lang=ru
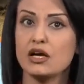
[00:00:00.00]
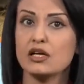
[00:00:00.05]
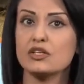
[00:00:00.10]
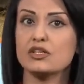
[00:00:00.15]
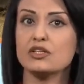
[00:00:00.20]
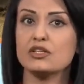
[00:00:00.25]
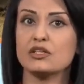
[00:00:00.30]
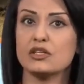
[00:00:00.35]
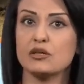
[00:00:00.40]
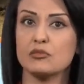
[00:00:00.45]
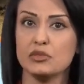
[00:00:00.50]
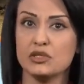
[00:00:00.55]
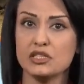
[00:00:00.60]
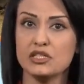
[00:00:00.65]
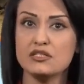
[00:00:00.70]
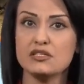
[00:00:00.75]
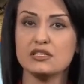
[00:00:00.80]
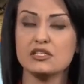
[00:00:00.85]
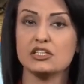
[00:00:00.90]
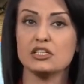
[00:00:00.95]
а не на
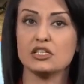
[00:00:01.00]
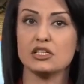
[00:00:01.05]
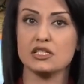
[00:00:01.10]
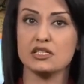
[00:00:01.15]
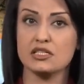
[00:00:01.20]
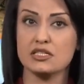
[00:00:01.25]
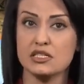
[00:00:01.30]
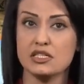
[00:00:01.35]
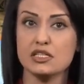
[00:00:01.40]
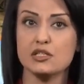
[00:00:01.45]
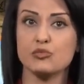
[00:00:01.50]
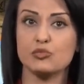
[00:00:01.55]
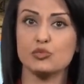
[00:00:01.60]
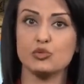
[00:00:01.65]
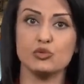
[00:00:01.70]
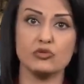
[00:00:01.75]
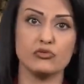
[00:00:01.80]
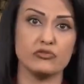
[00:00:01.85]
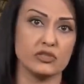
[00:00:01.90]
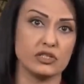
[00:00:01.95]
близких к России по